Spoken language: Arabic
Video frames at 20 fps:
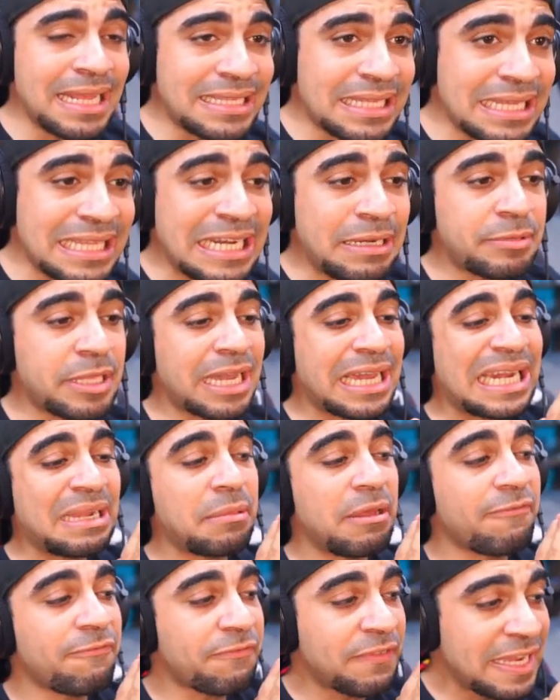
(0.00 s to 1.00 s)
التدريب
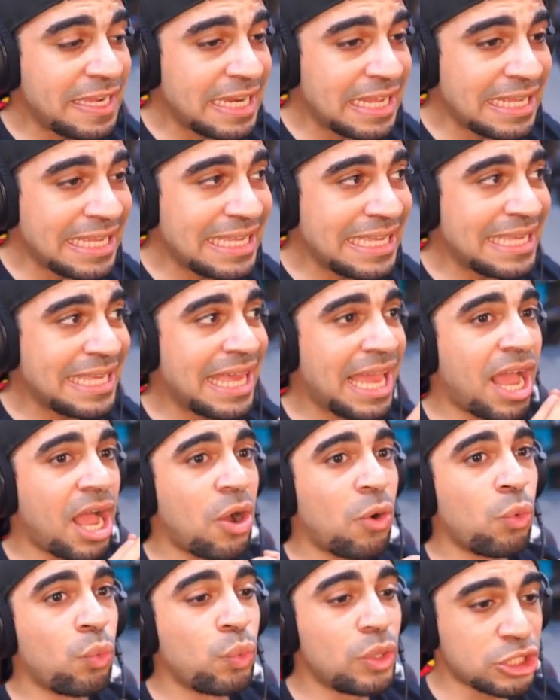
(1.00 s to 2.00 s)
تقريبا في دقيقة
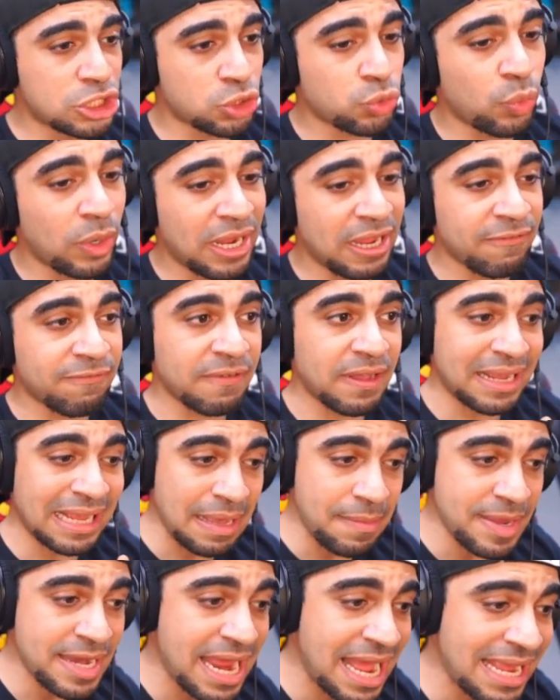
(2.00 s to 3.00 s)
وشوي
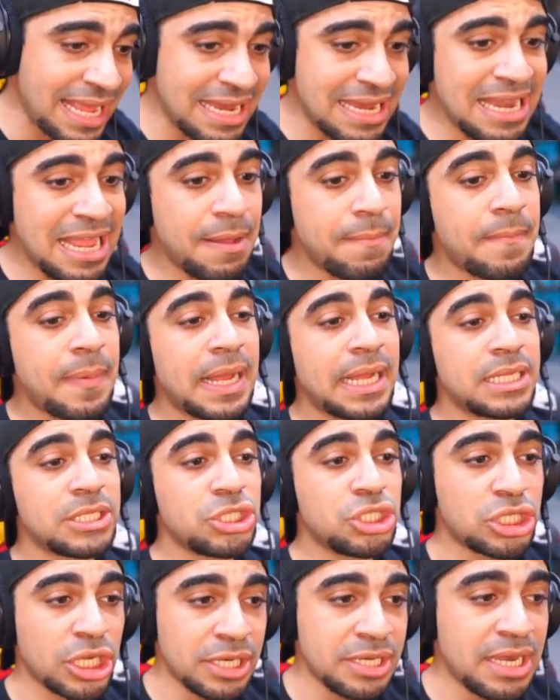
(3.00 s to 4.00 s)
فكبداية اللعبة
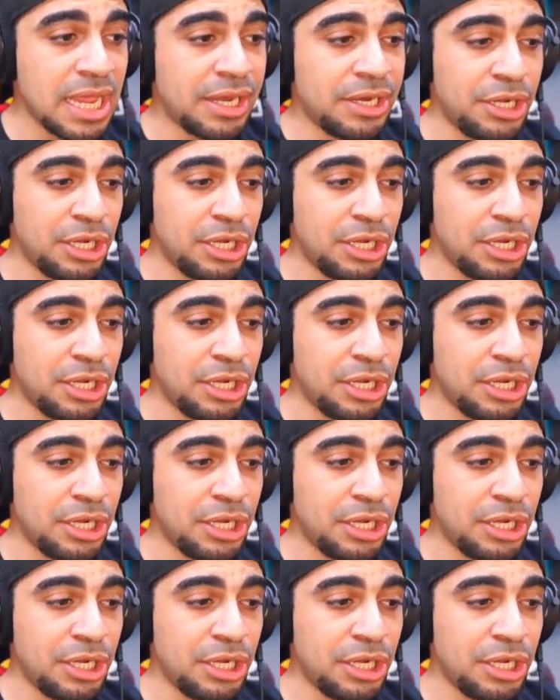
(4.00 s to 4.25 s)
جدا